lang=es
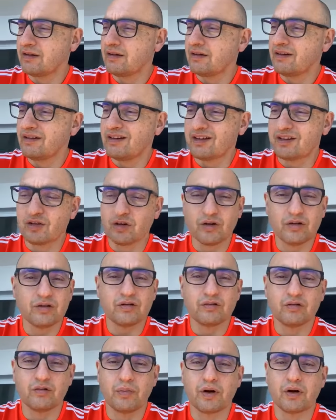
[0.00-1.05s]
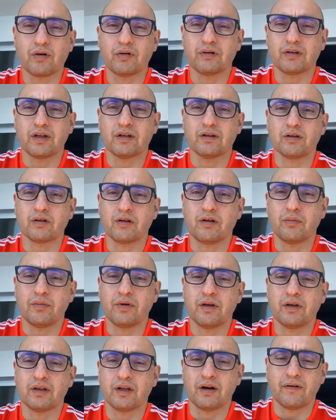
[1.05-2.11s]
Estoy súper contento con
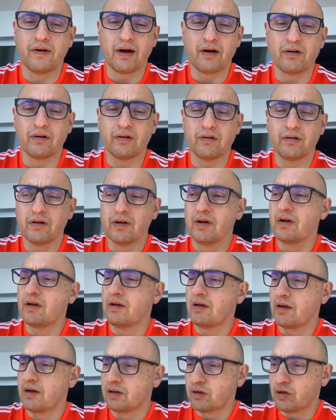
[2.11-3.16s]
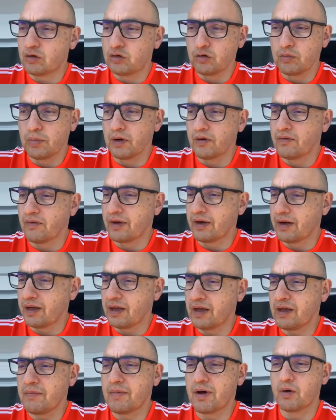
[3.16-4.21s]
mi trabajo, estoy súper
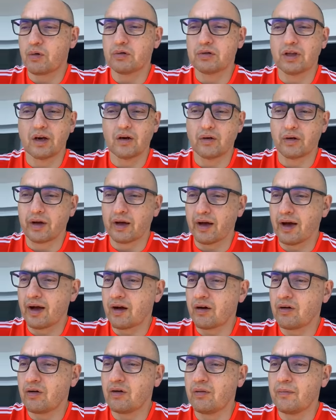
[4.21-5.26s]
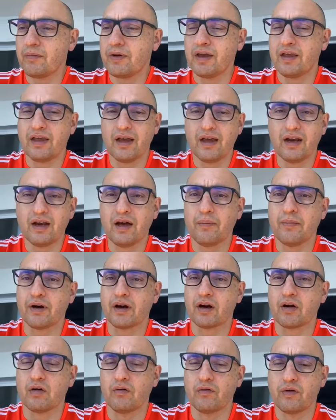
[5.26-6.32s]
feliz, me gusta lo que hago, me llena, me
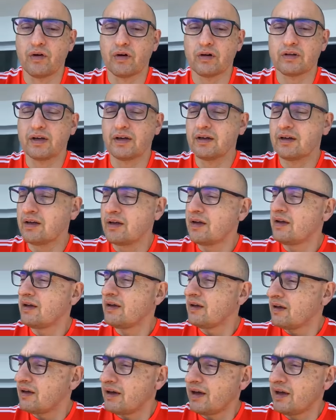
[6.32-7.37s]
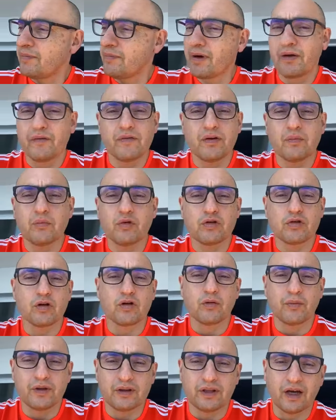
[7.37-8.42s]
reconforta es más, vi muchos
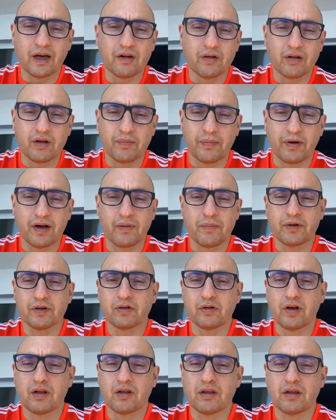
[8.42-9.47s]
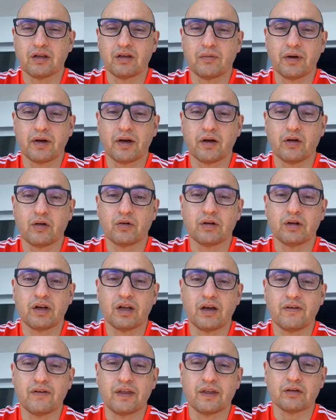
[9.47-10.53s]
comentarios de varias personas diciéndome que yo no
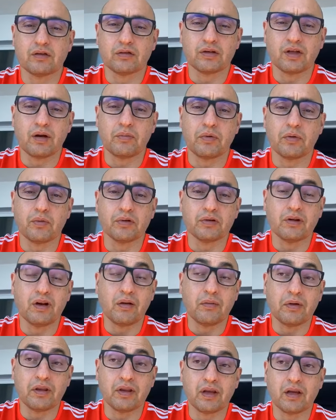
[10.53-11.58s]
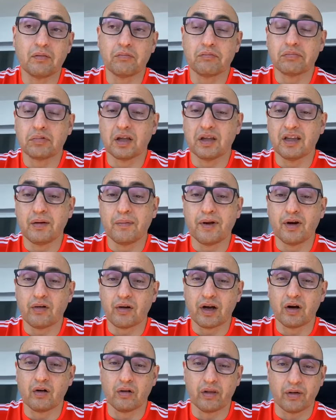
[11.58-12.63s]
tenía vida social, Pero pues posiblemente tendré menos
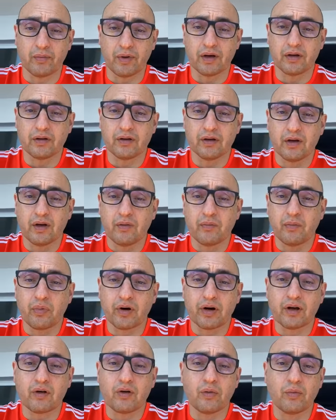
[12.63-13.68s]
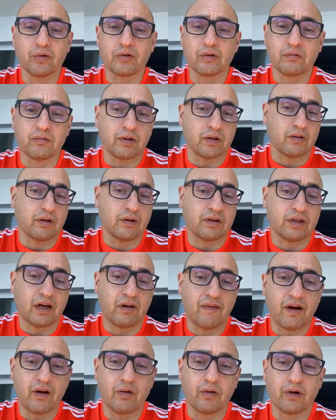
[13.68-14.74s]
que los demás, porque como cuando el
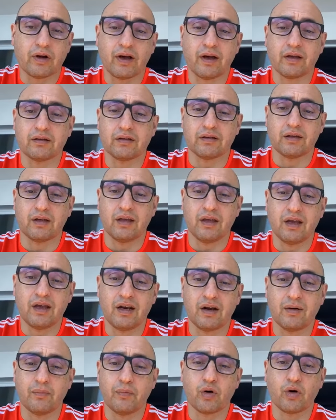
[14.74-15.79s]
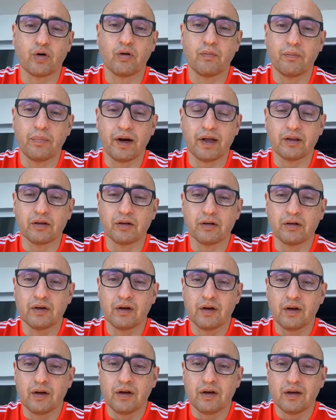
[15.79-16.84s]
trabajo que haces te llena por completo,
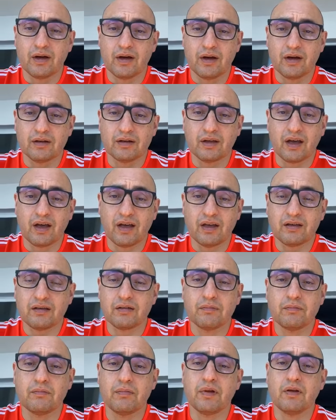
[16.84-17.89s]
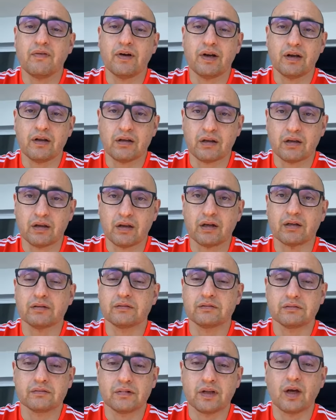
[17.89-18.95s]
esa es mi felicidad,
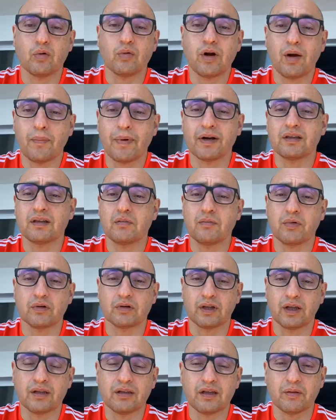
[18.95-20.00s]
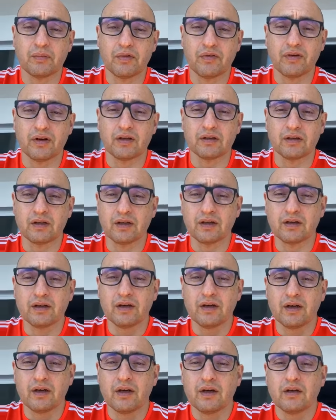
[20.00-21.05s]
es una parte importante de mi felicidad.
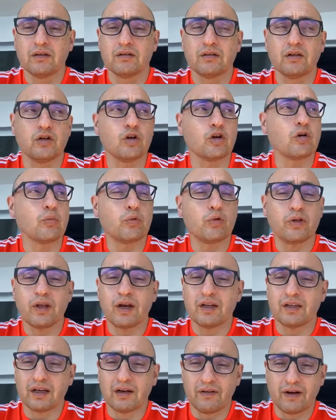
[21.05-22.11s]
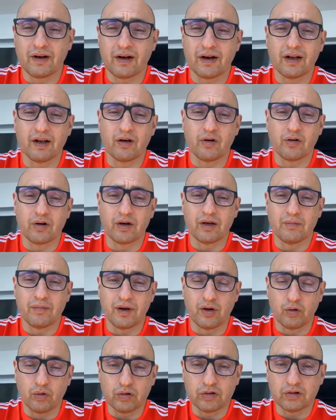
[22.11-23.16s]
Si yo no pudiera trabajar en lo que me
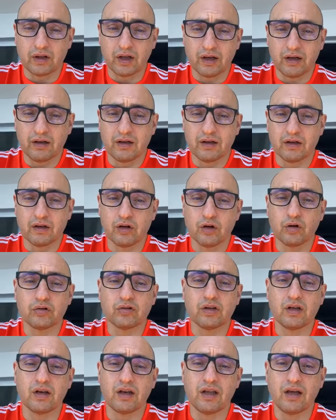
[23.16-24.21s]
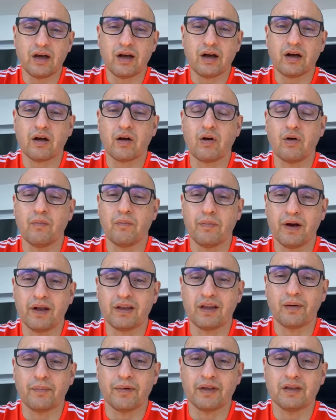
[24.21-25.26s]
gusta, no sería
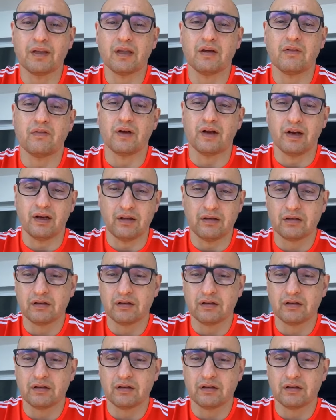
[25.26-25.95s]
completamente feliz.